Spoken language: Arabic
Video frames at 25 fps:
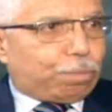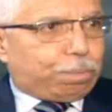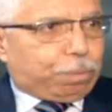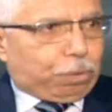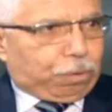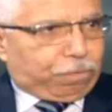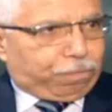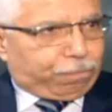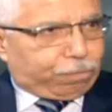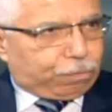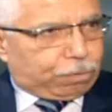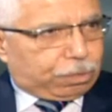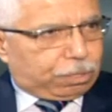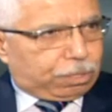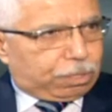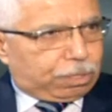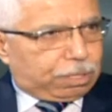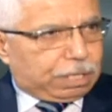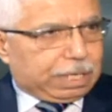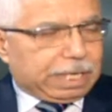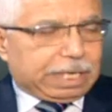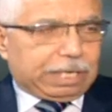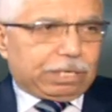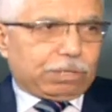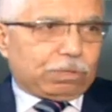بلفور
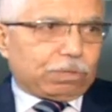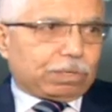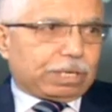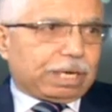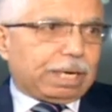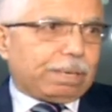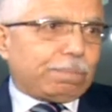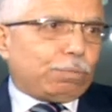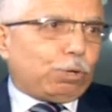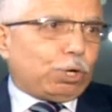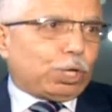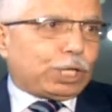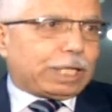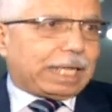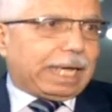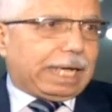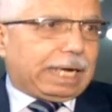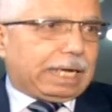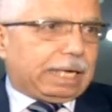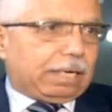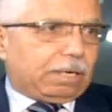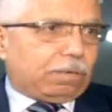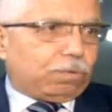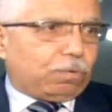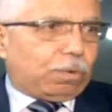لأنه كان
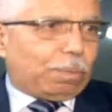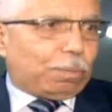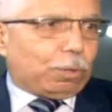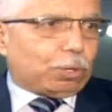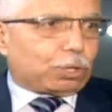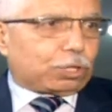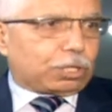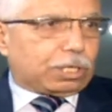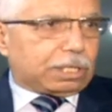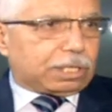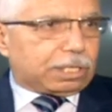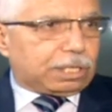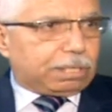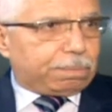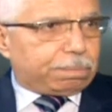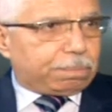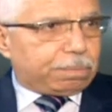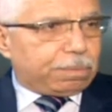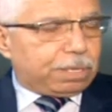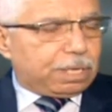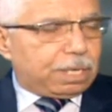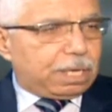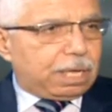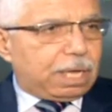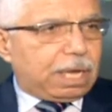محتل ومغتصب
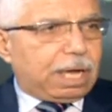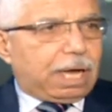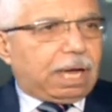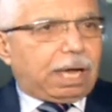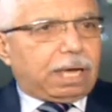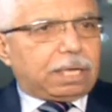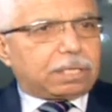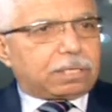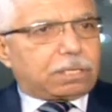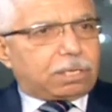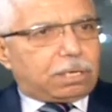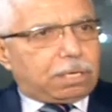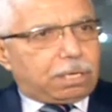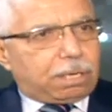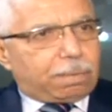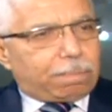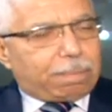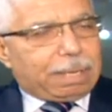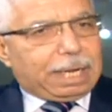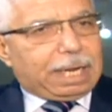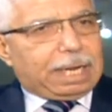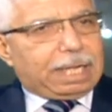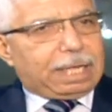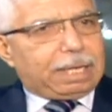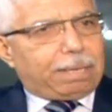أعطاه
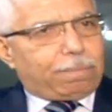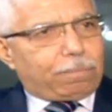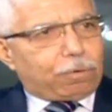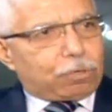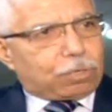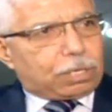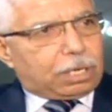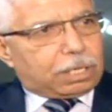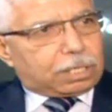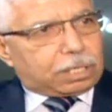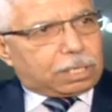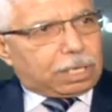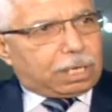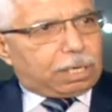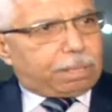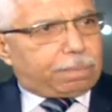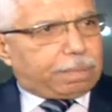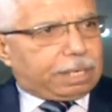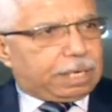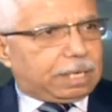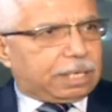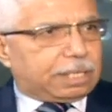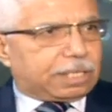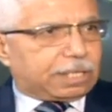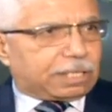من لا يملك أعطاه
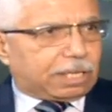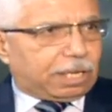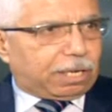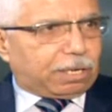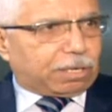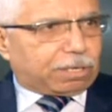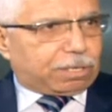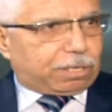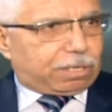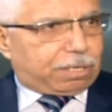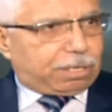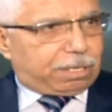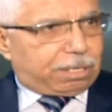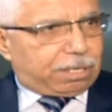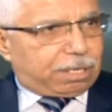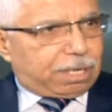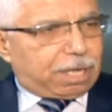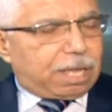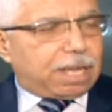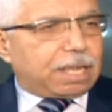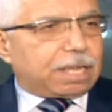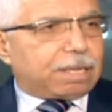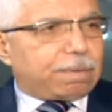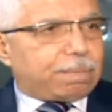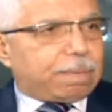لمن لا يستحق
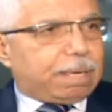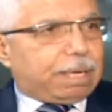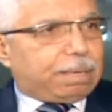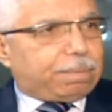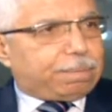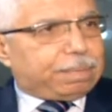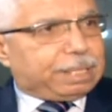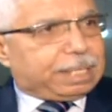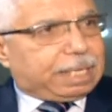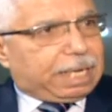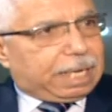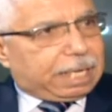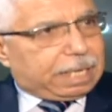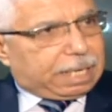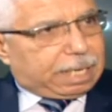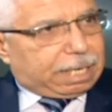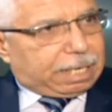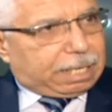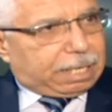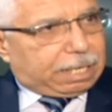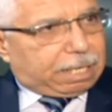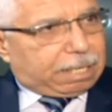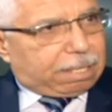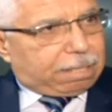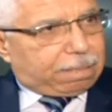يبقى البداية
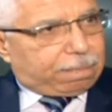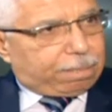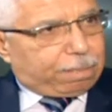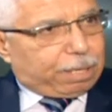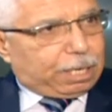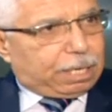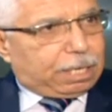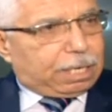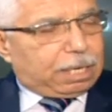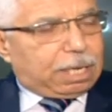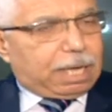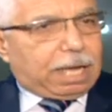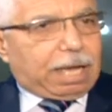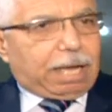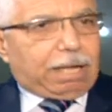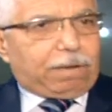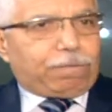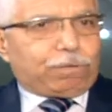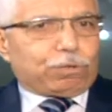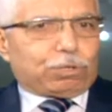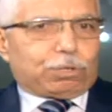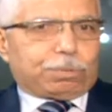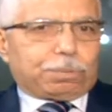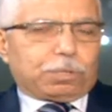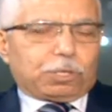من
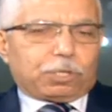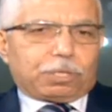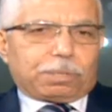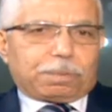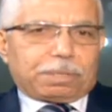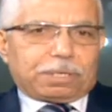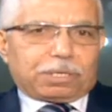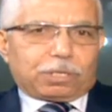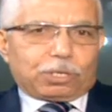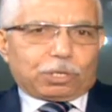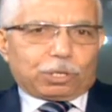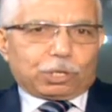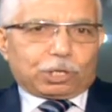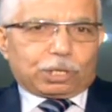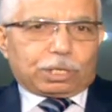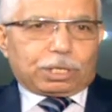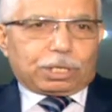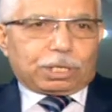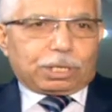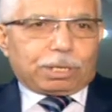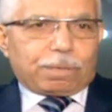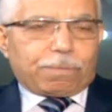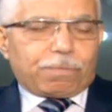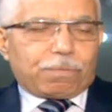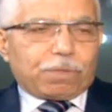1917
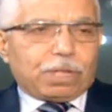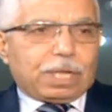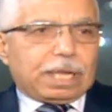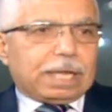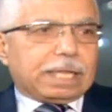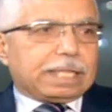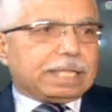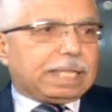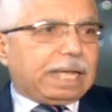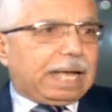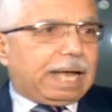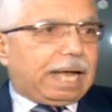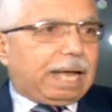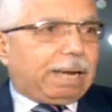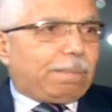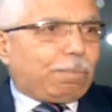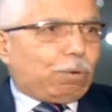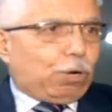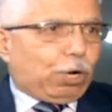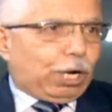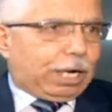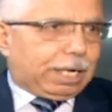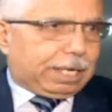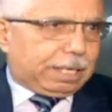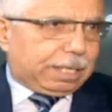ده
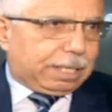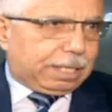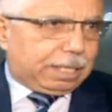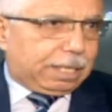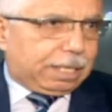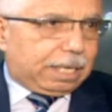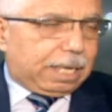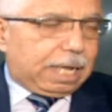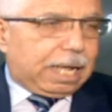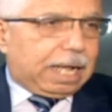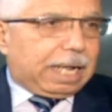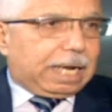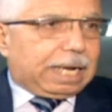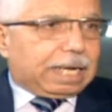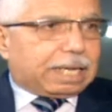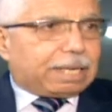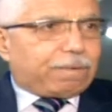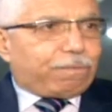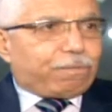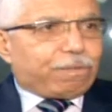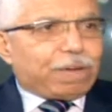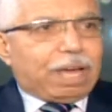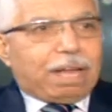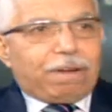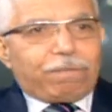المعلن لكن
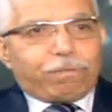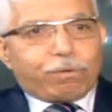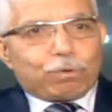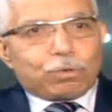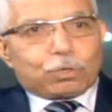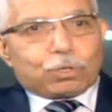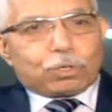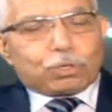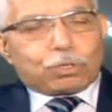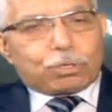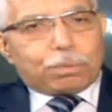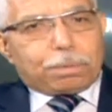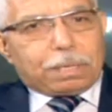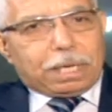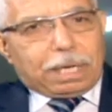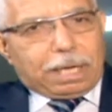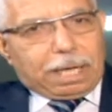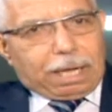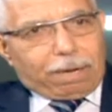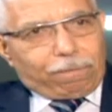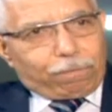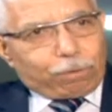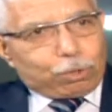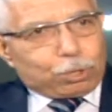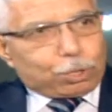في
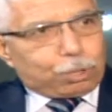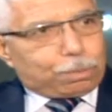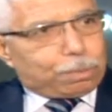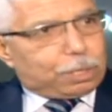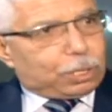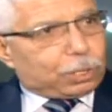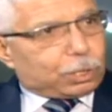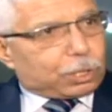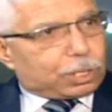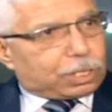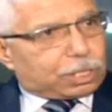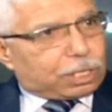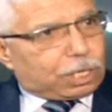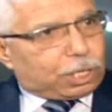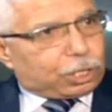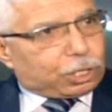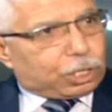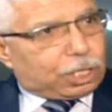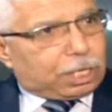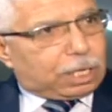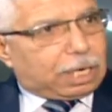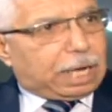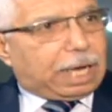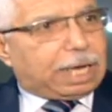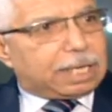
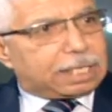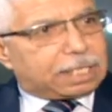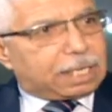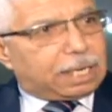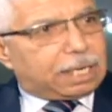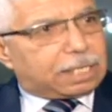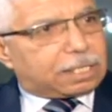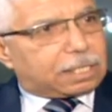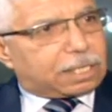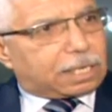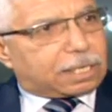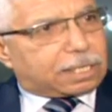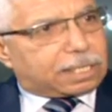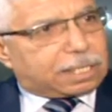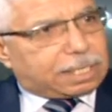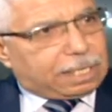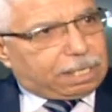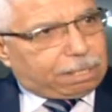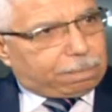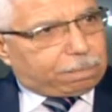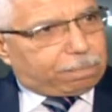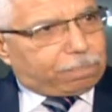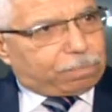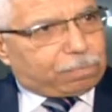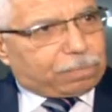1916 حصل
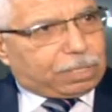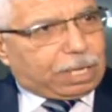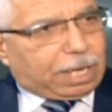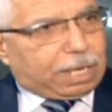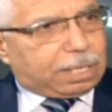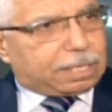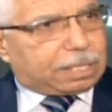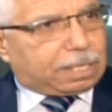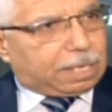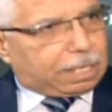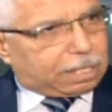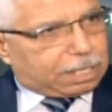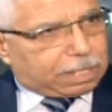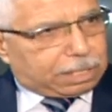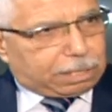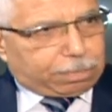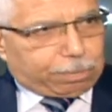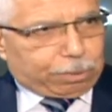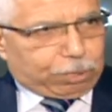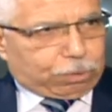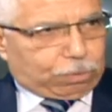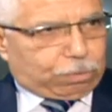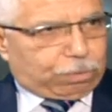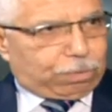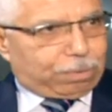التقسيم بتاع سايكس
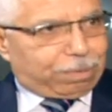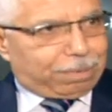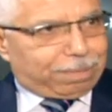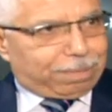بيكو